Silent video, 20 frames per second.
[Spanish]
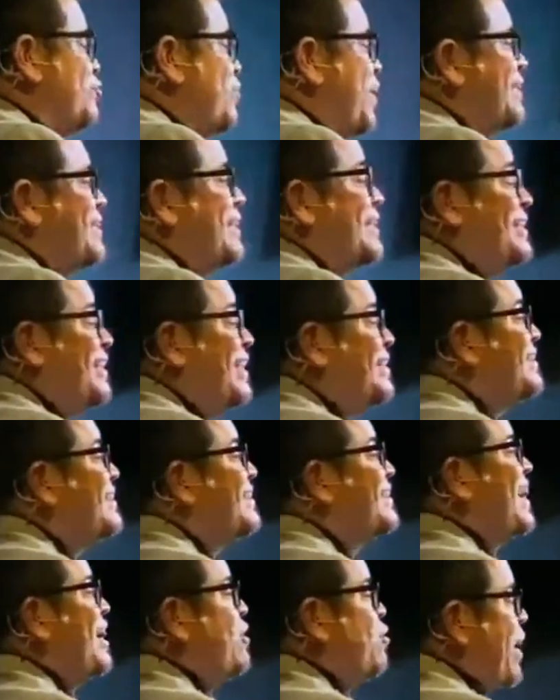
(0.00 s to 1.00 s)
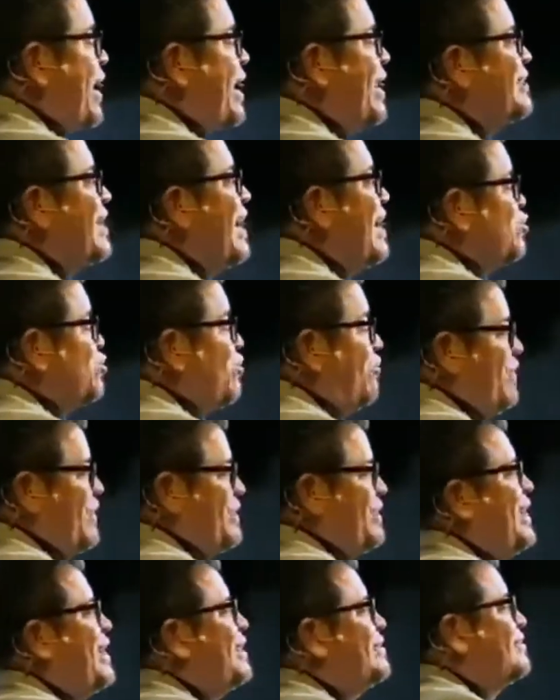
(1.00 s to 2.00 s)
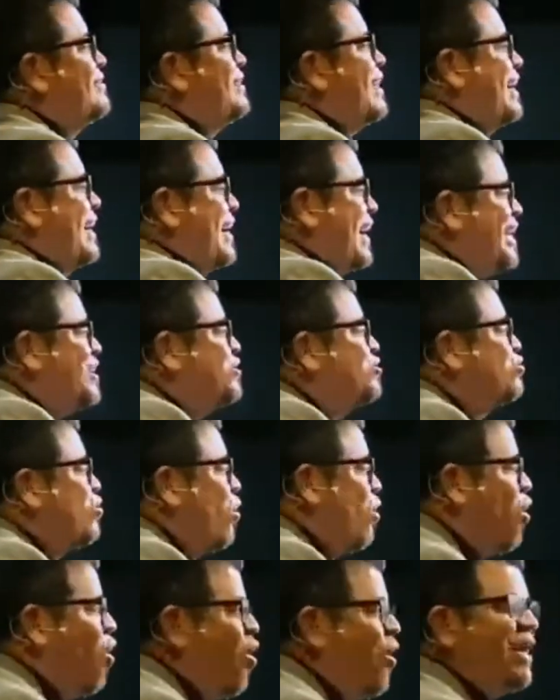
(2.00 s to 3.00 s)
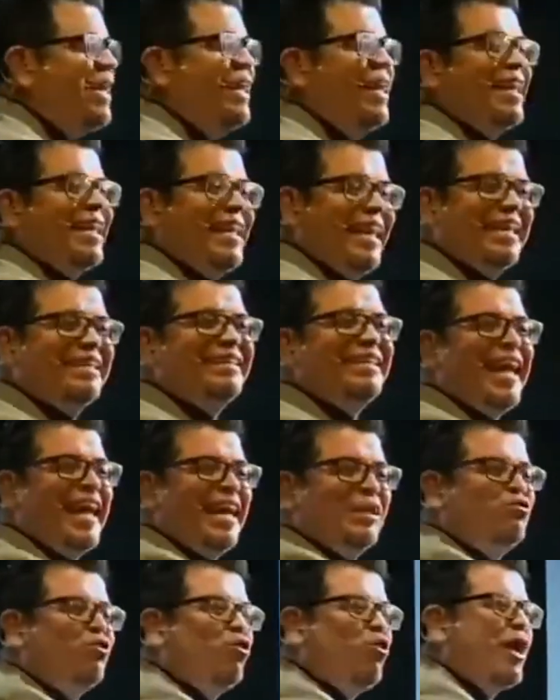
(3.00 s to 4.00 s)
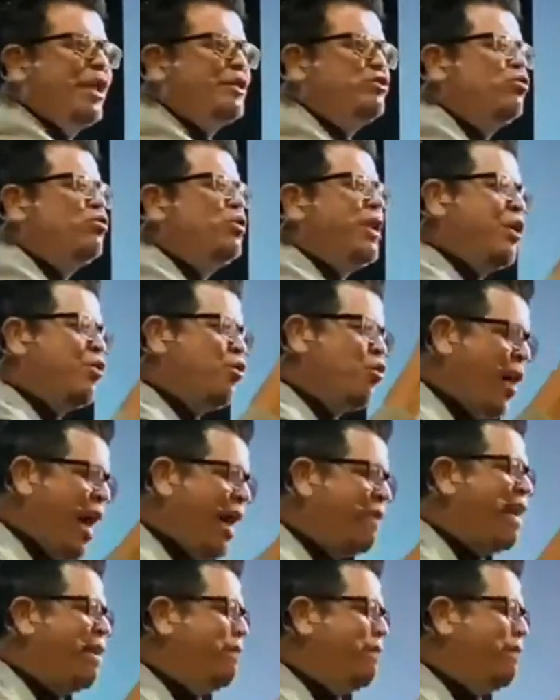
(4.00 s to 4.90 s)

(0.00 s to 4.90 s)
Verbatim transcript: que te sientes que no eres suficiente, Cristo hoy quiere traer a tu corazón una nueva